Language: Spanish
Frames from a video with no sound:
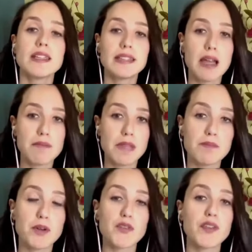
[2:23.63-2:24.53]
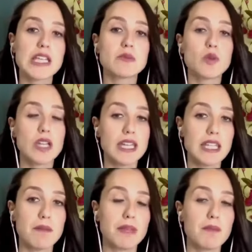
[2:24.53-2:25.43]
también por Facebook y
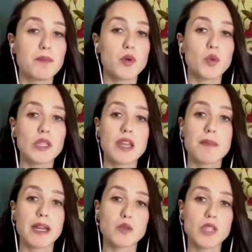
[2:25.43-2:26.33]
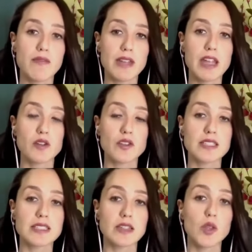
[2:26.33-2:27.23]
también por Twitter para que ustedes vayan
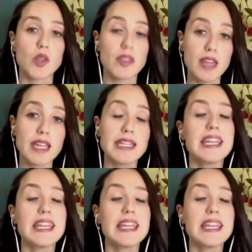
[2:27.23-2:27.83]
contestando desde ahí.